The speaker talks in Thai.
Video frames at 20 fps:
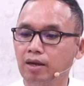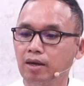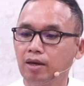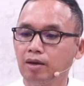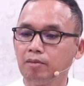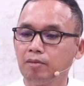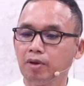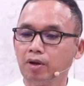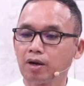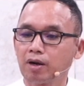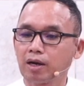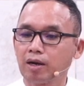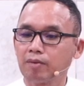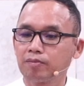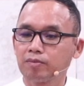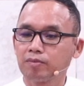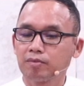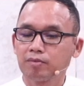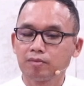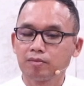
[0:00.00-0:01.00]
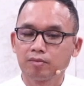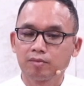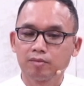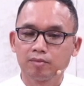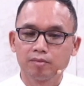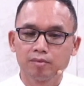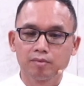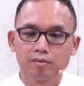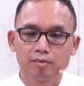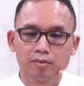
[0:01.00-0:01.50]
พี่น้องครับ
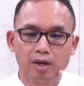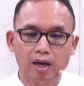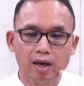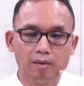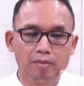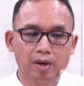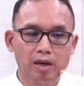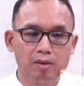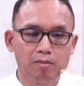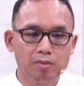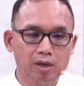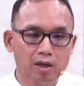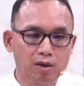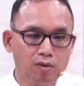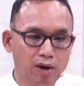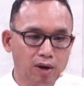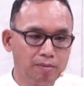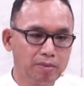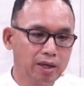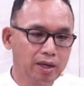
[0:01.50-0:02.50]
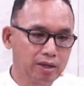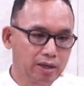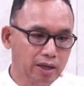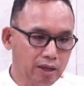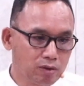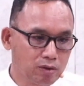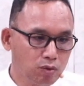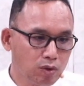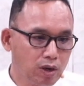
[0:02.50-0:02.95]
จะไม่มีความเห็นแก่ตัว